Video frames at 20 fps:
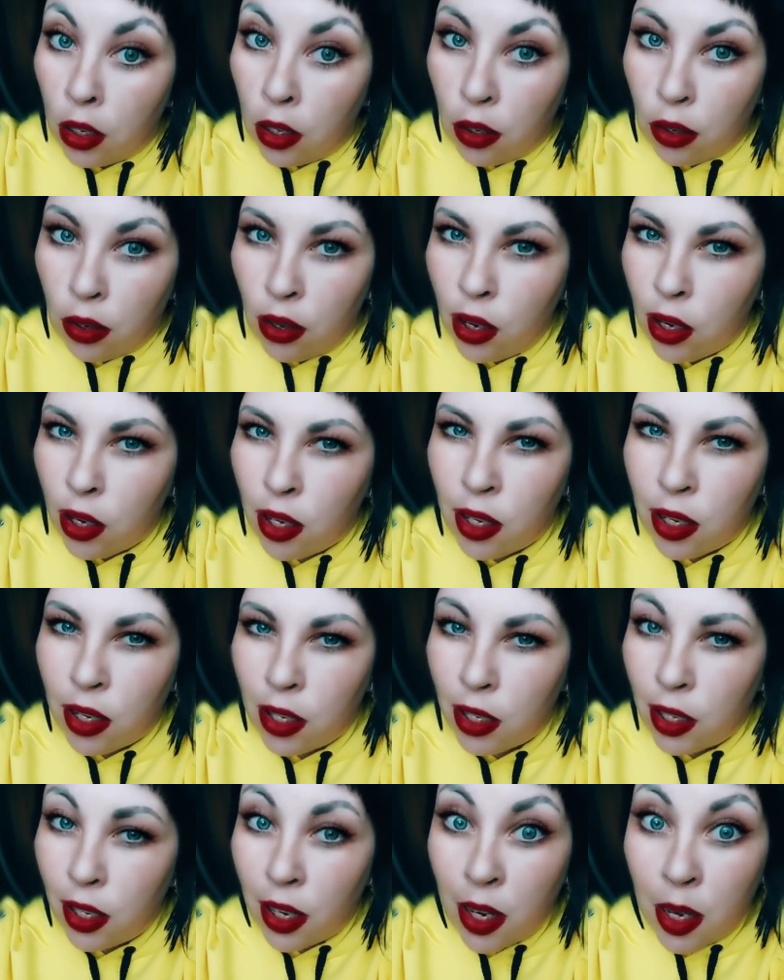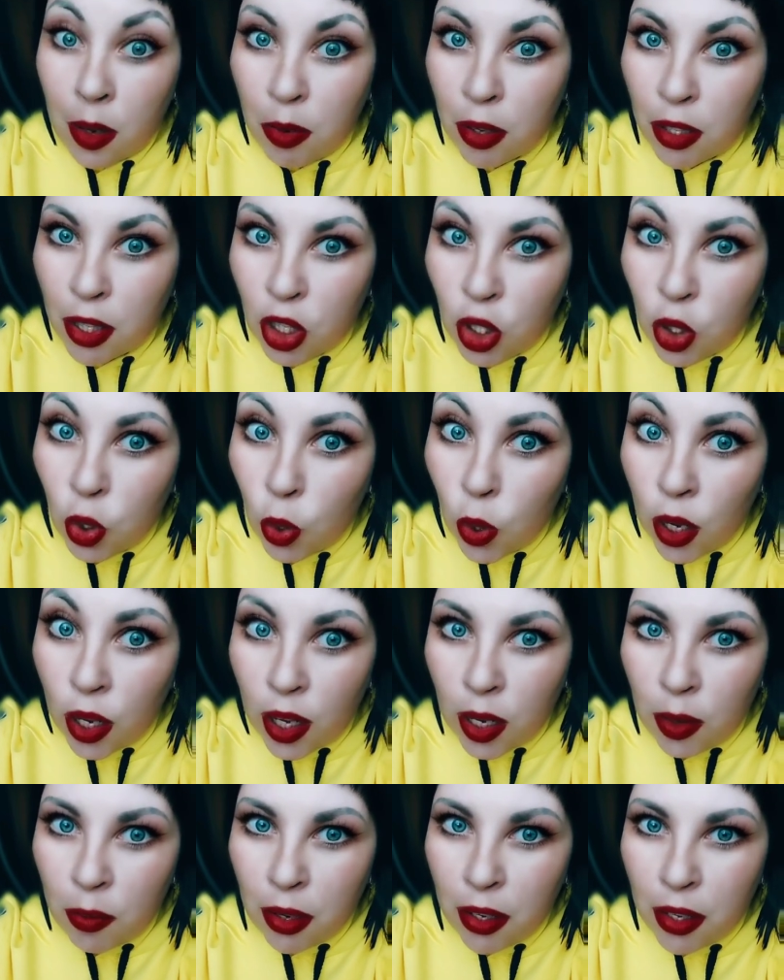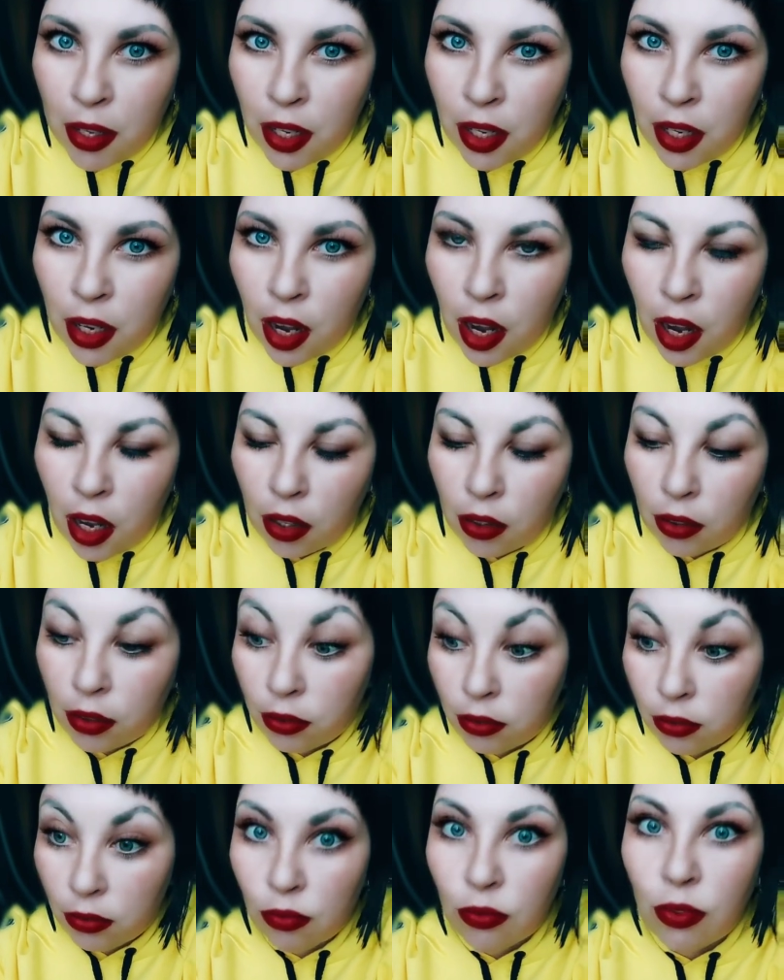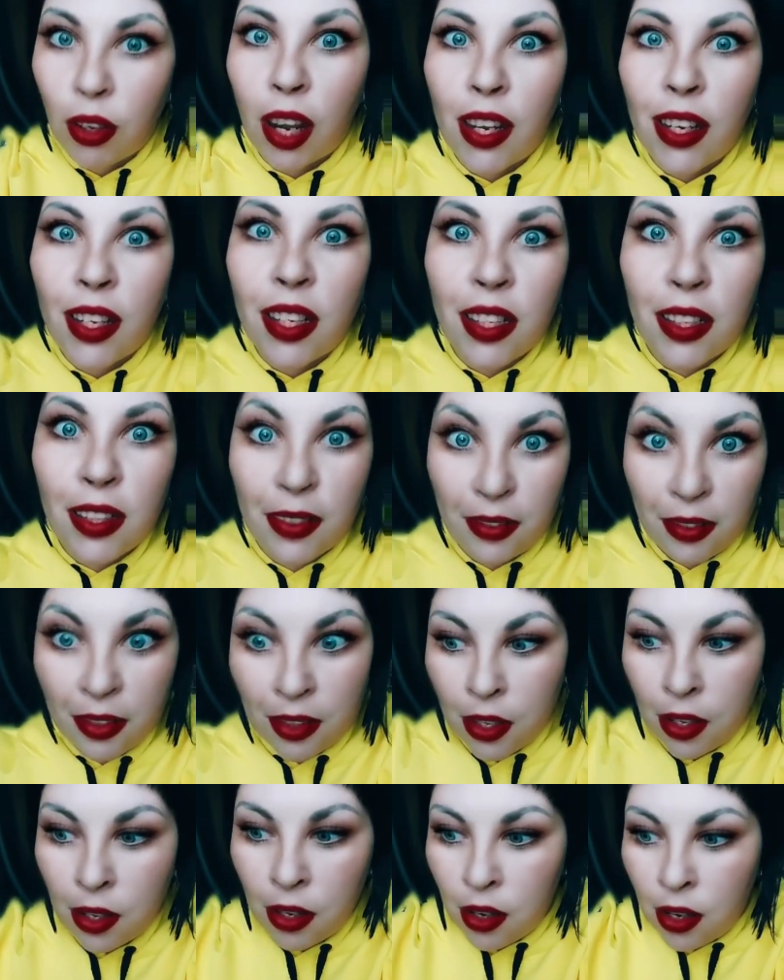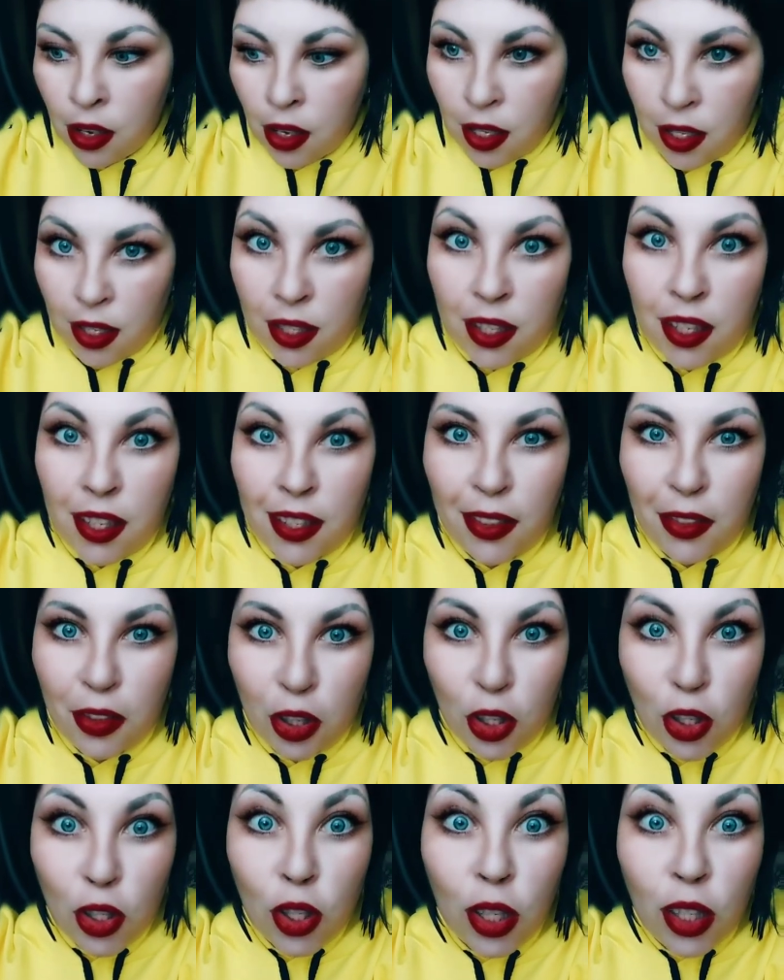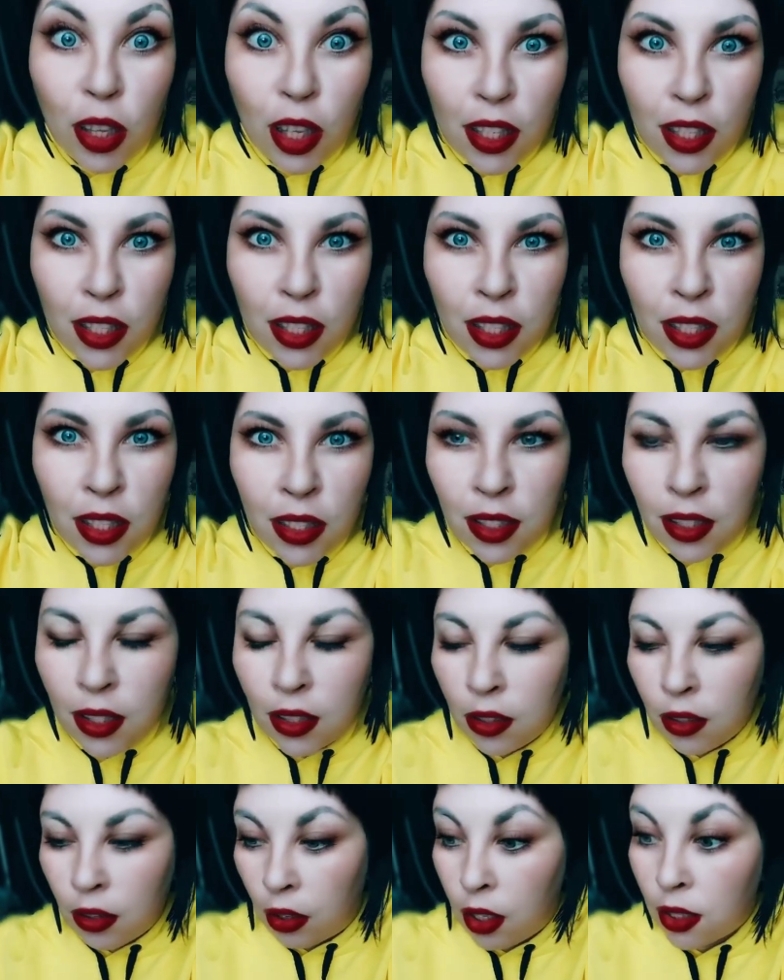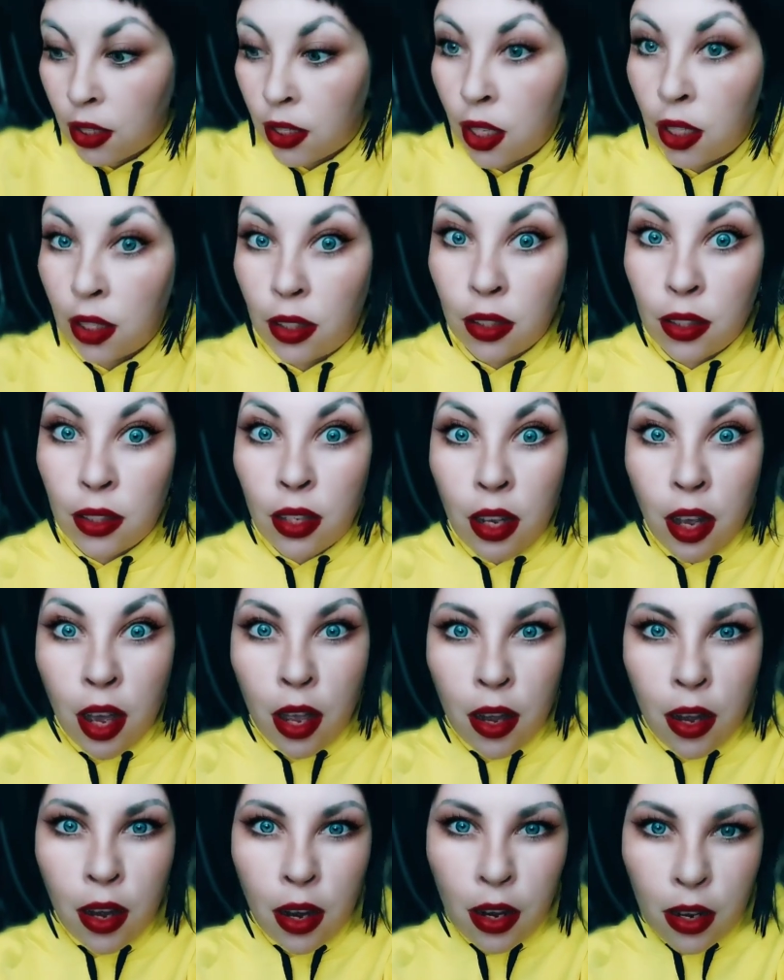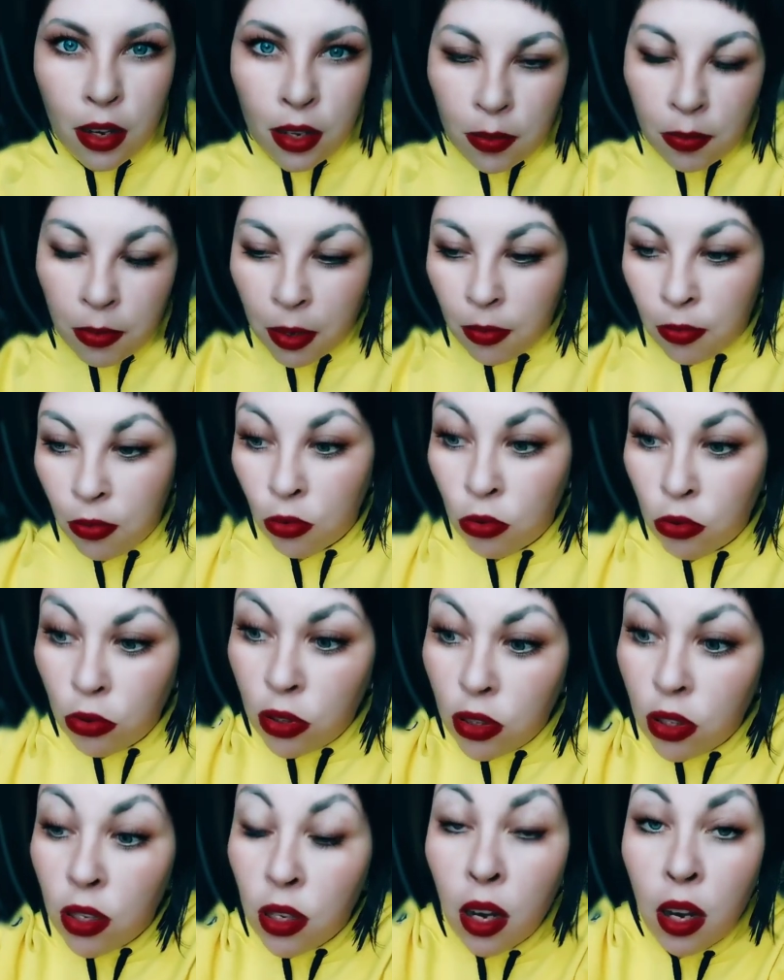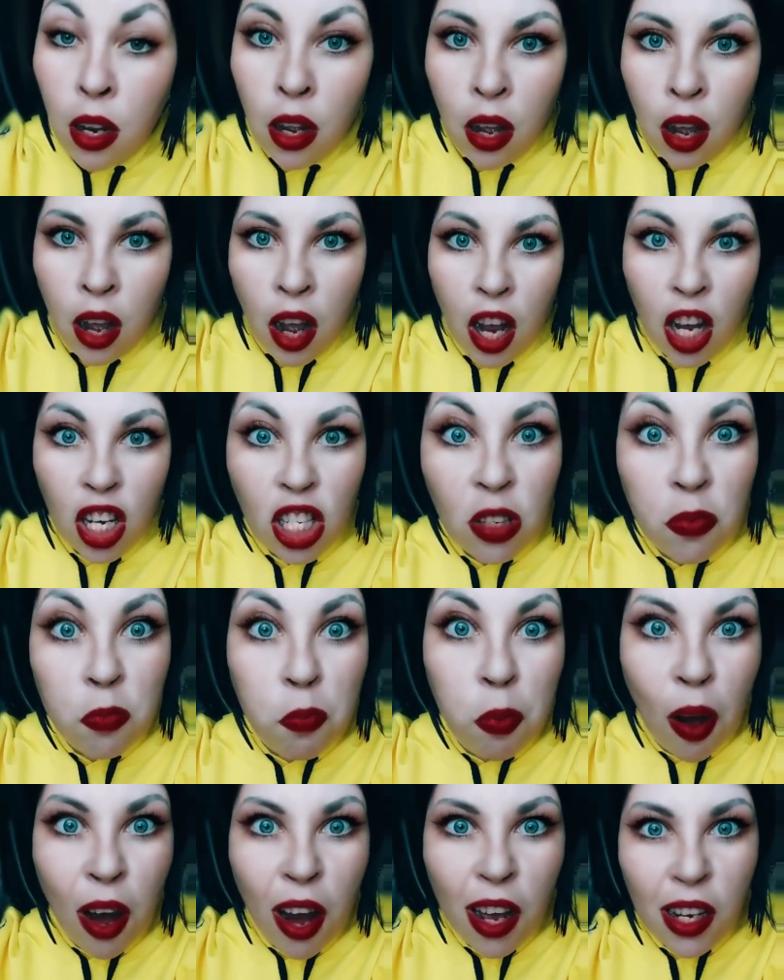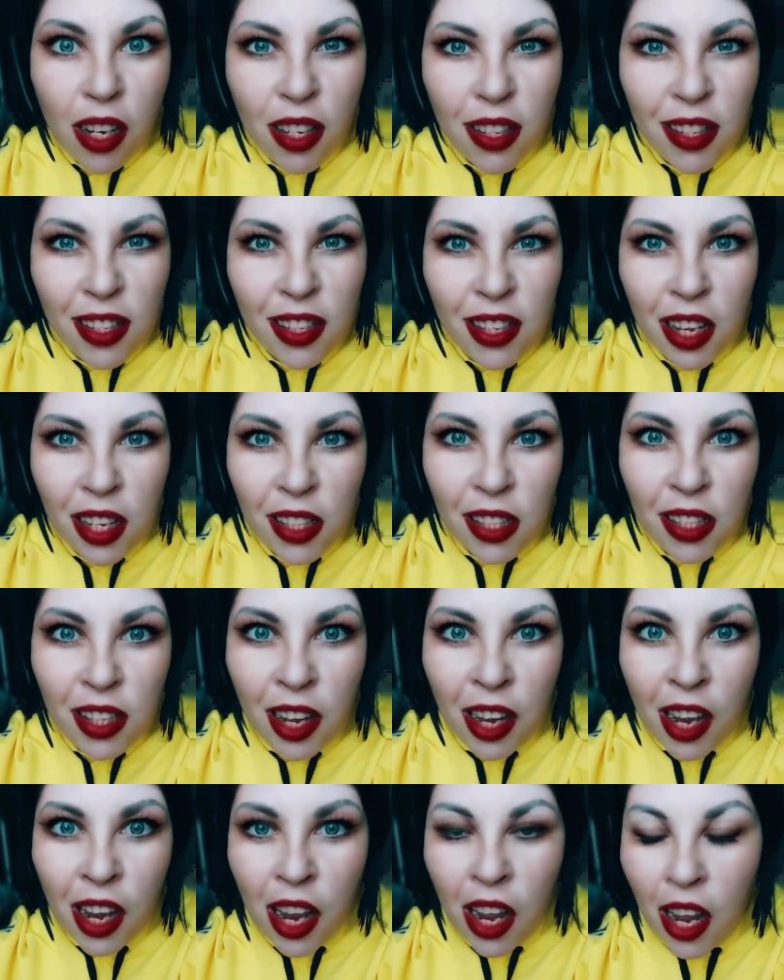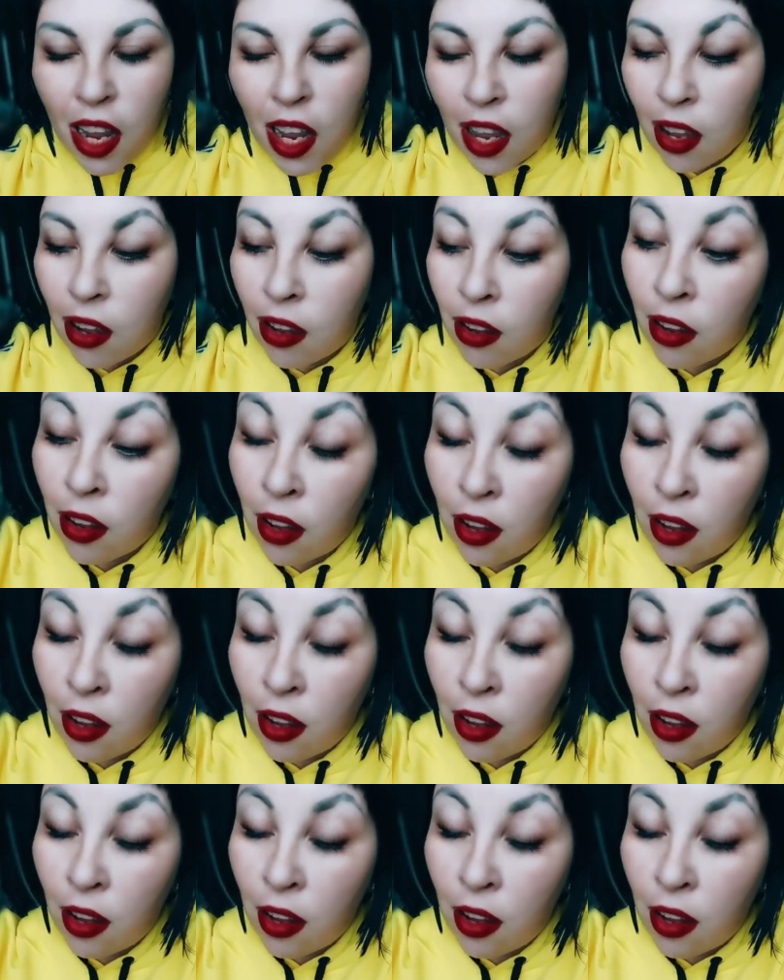Ох, либо стой, либо никак. Банька, естественно, согласился, глаза-то загорелись, прям ух, аж пары из ноздрей.